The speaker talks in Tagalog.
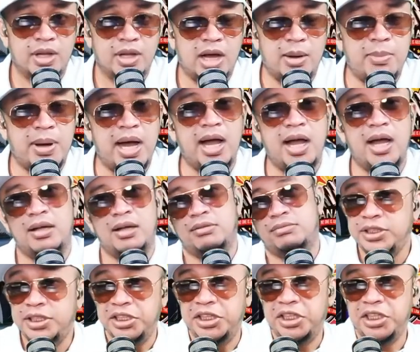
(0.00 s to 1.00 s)
aba,
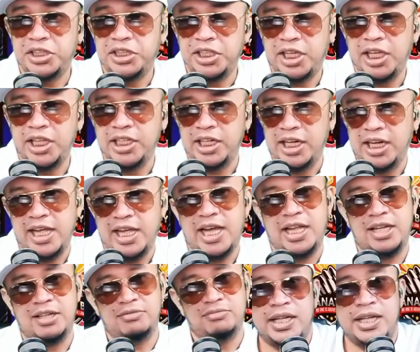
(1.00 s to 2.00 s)
didikdikin nila yan.